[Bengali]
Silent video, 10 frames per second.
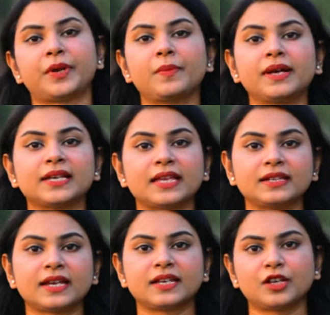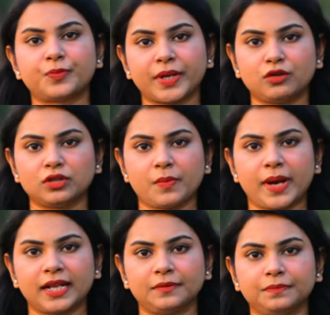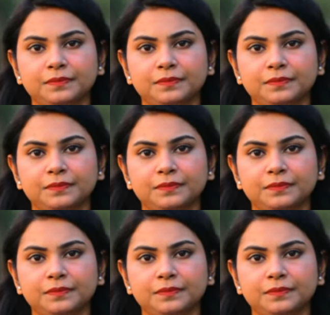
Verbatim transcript: স্প্রে বা স্যানিটাইজার স্প্রে করতে পারেন